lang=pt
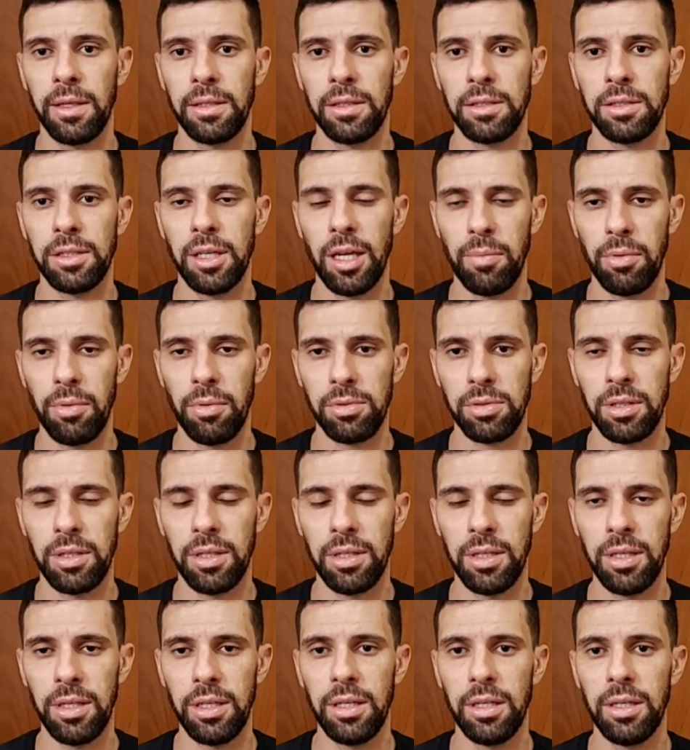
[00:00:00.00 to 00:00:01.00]
Champions
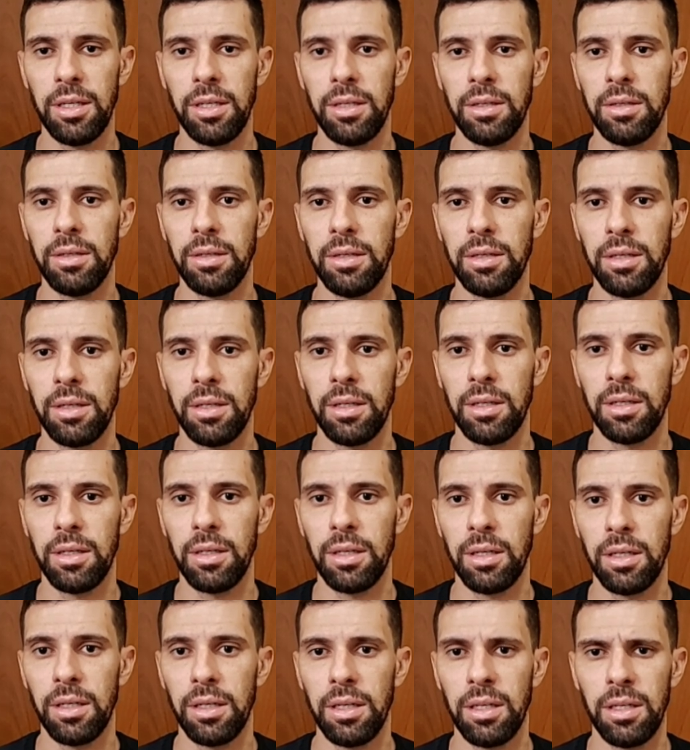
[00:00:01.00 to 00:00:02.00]
League
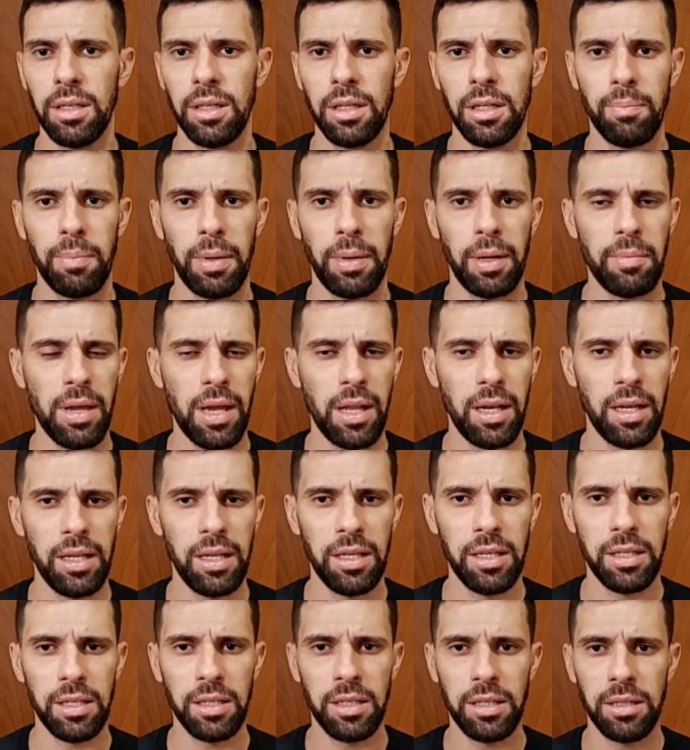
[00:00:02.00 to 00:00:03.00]
e Premier
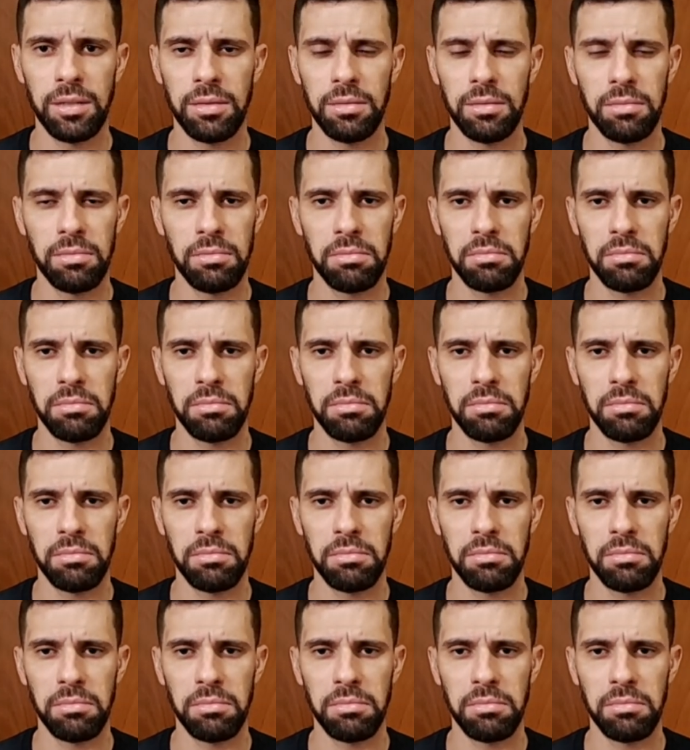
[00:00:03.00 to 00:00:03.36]
League.